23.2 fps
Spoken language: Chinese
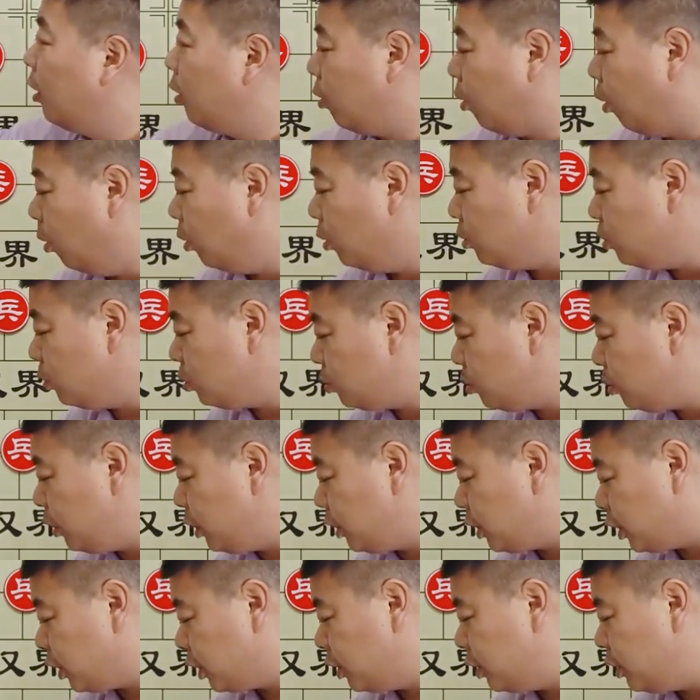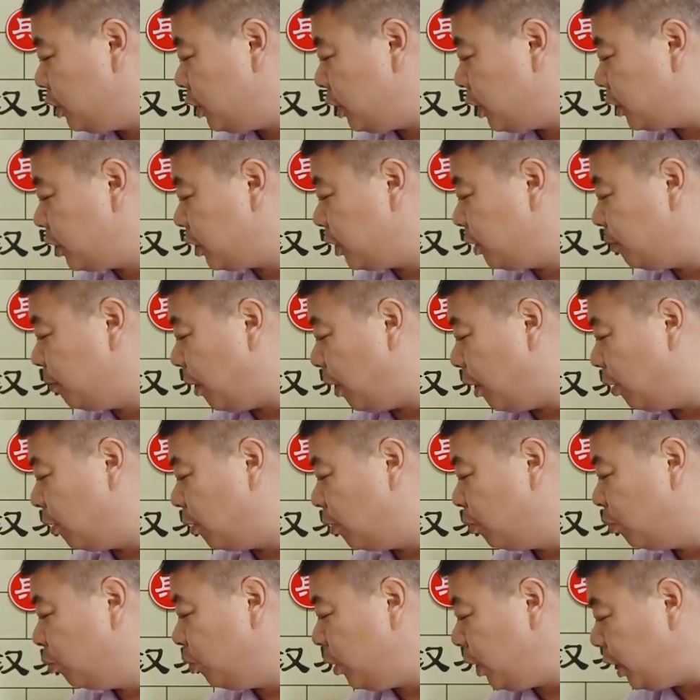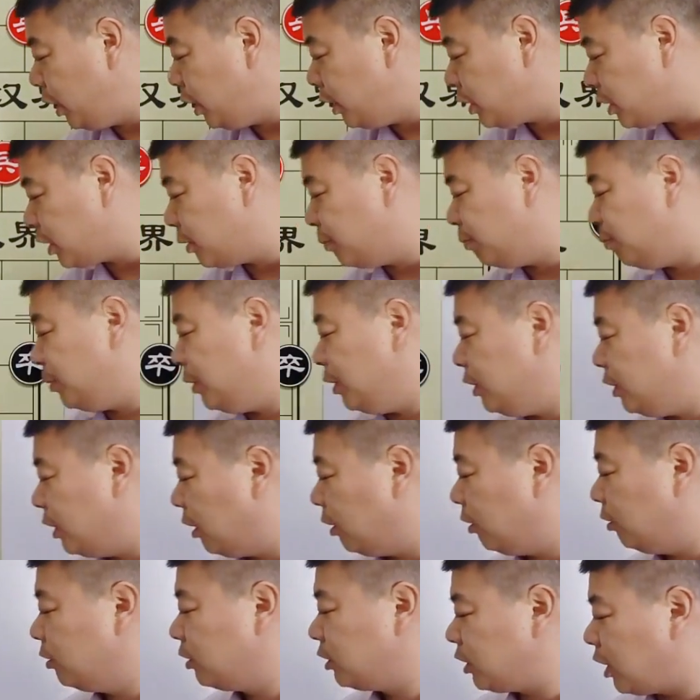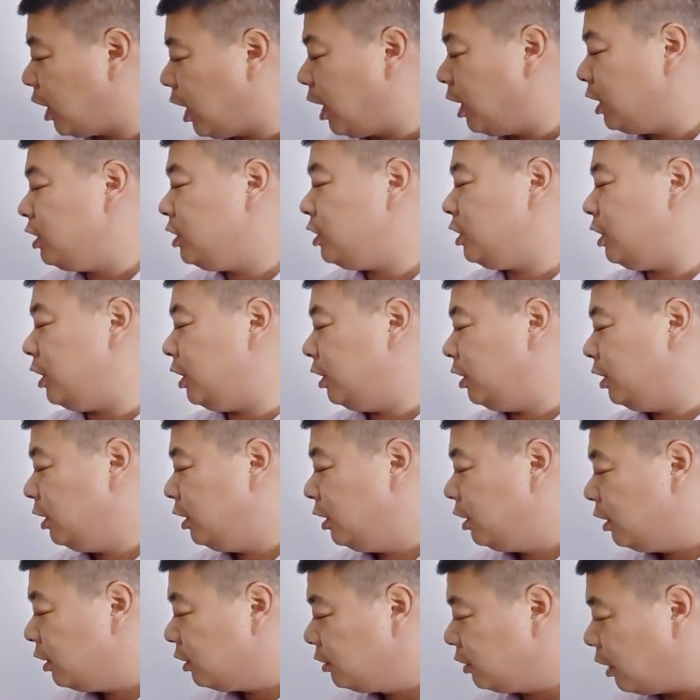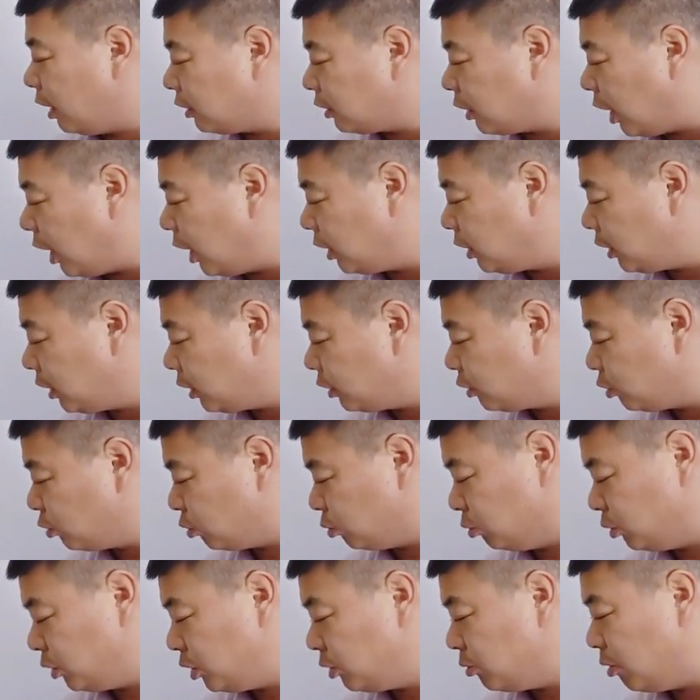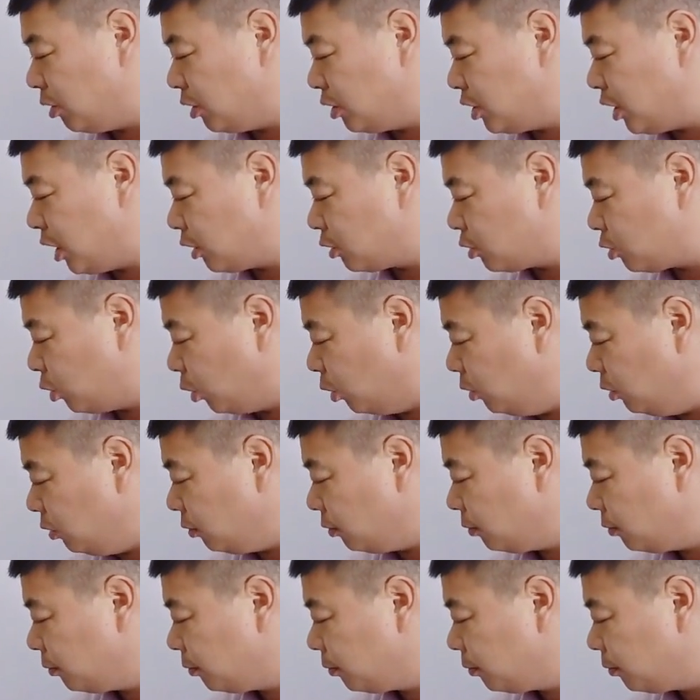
红车直接吃炮，位置比较差一些，那他这个卒子往下冲。